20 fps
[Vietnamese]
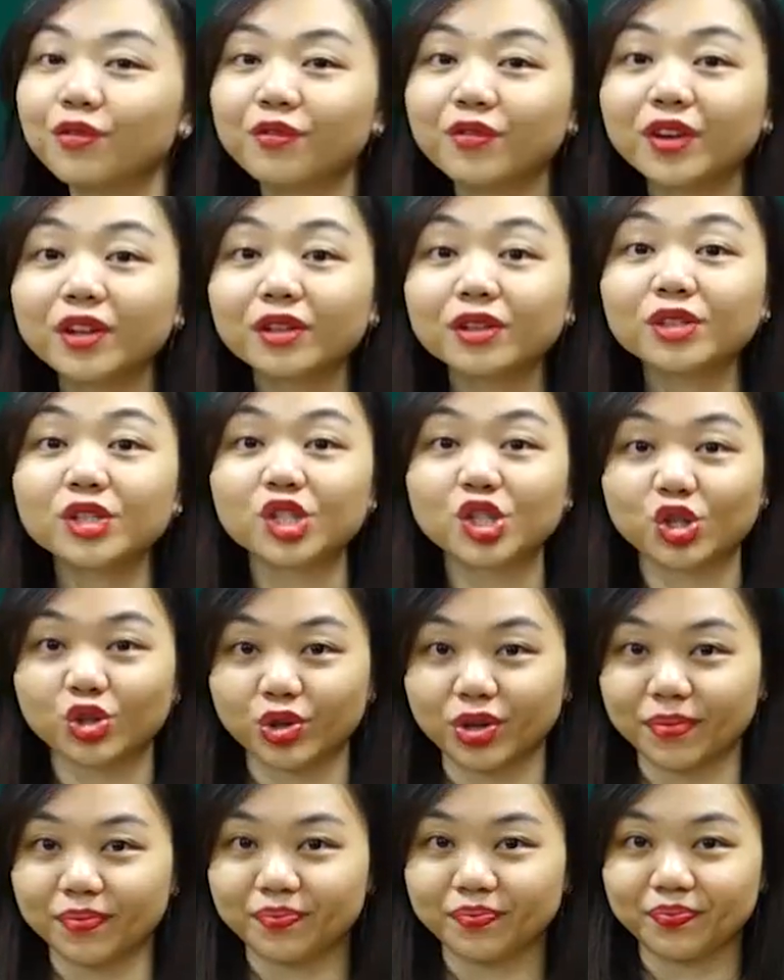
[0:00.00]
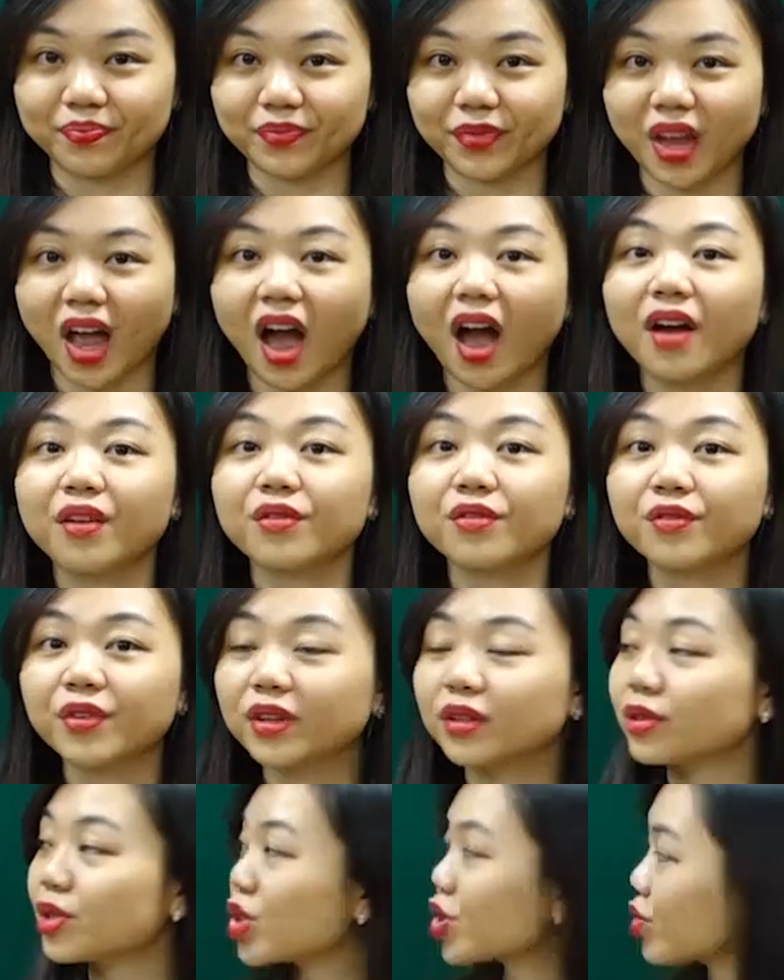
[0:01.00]
Field trip.
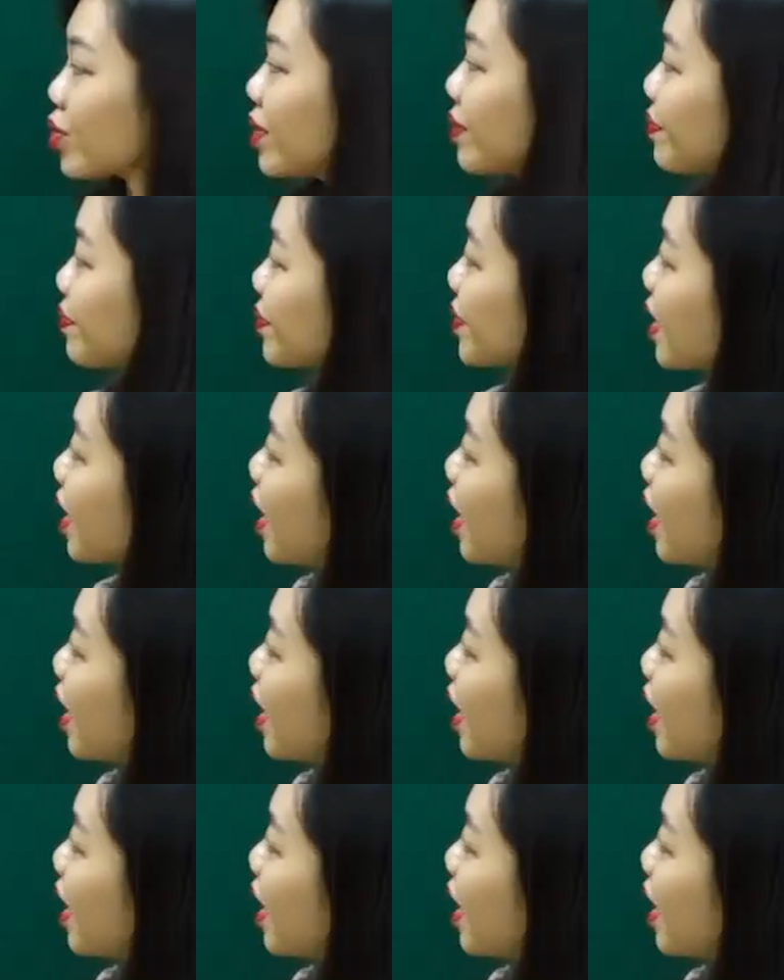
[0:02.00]
Field trip.